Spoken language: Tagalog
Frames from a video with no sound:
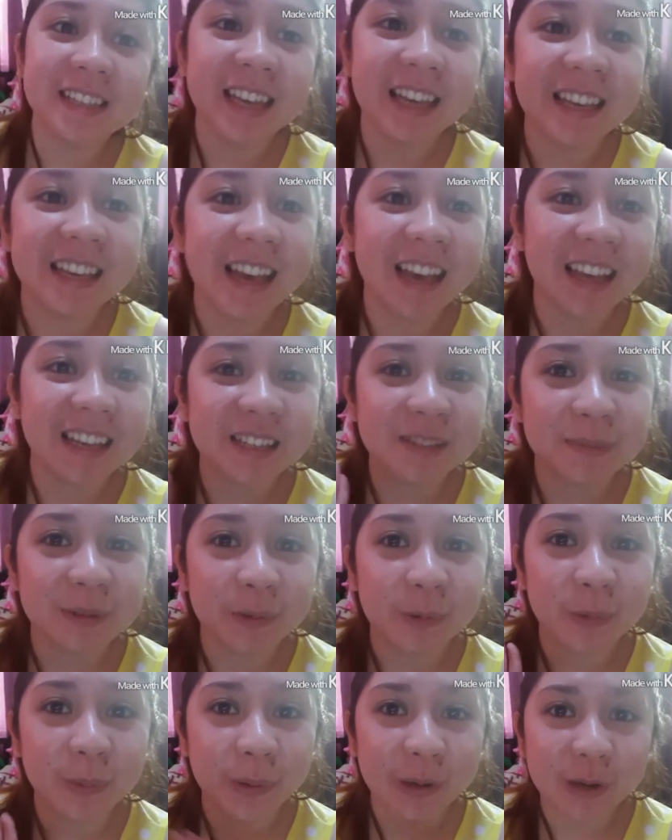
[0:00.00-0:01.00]
sige guys,
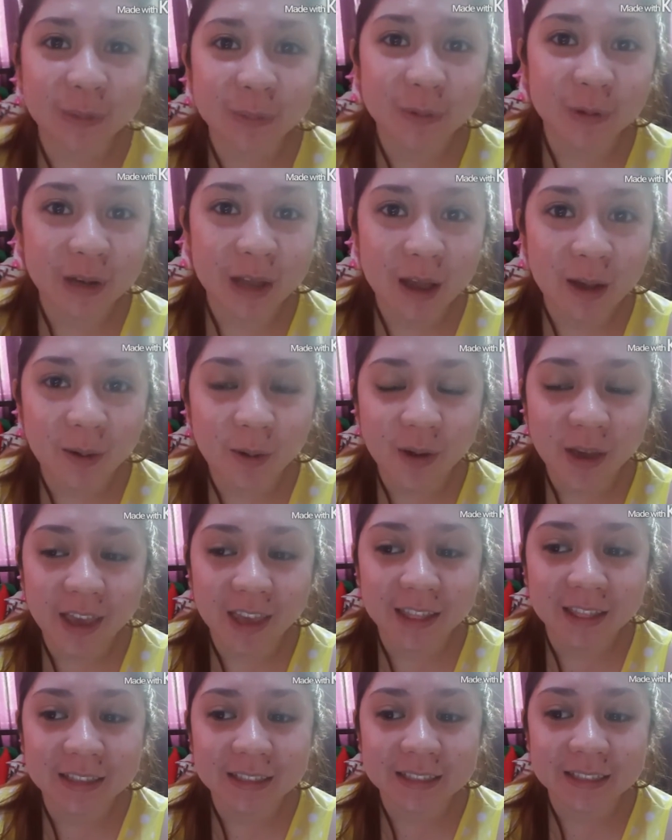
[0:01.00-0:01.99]
mag-work muna ako
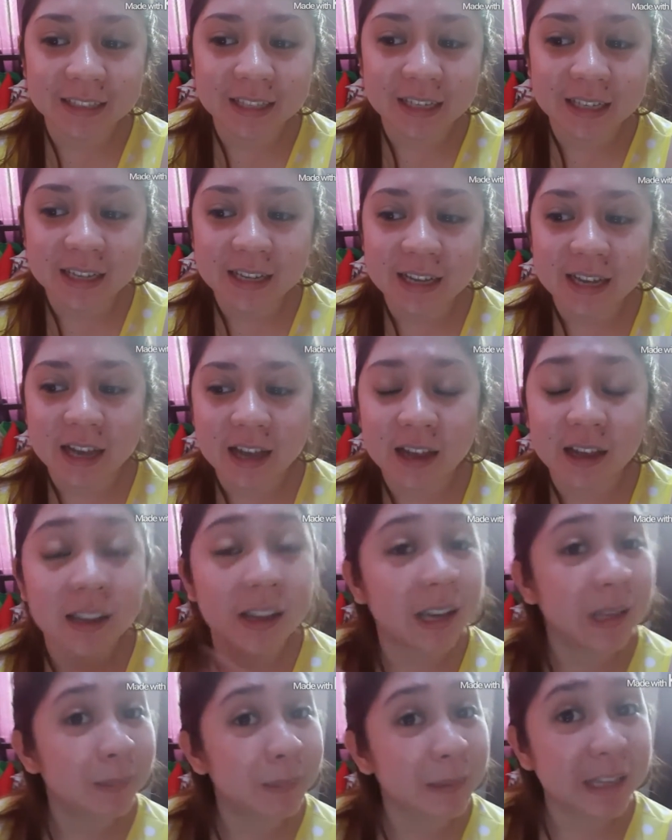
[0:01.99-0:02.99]
and
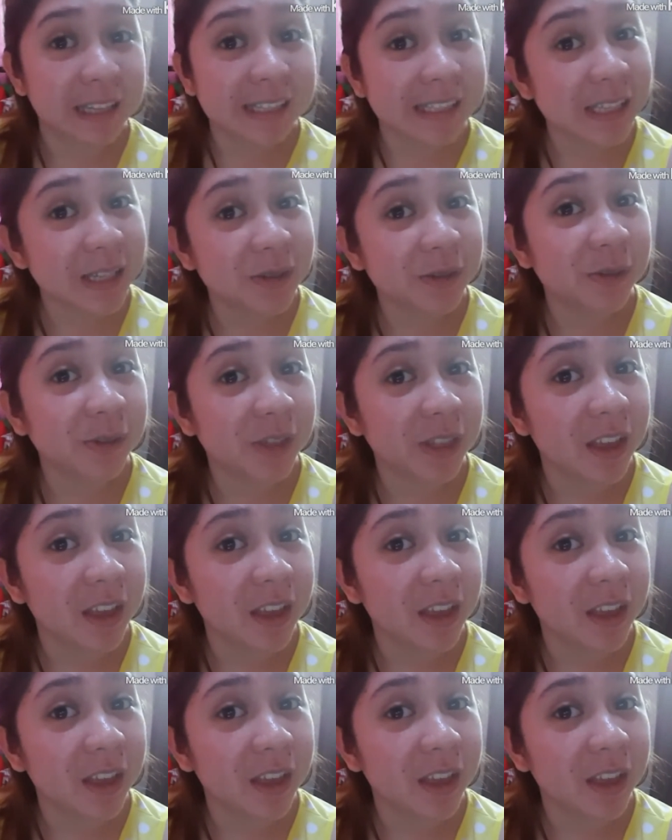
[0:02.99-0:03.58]
God bless you.